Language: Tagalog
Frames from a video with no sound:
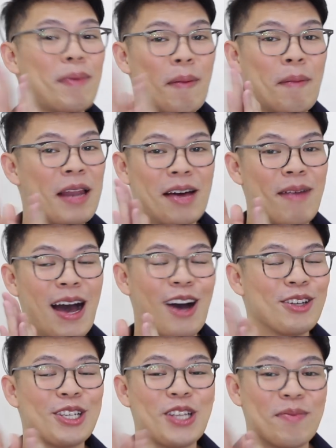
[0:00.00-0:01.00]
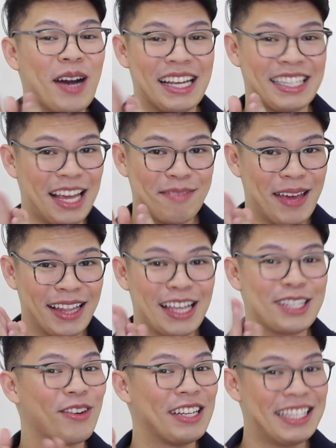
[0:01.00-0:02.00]
Napapapalakpak ako sa sobrang excitement
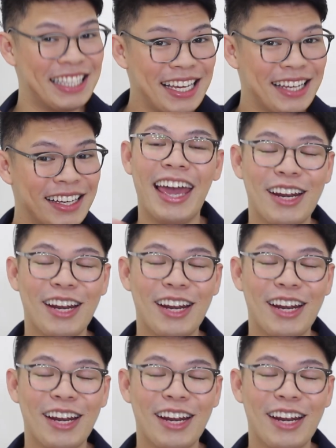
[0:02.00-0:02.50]
as you can see.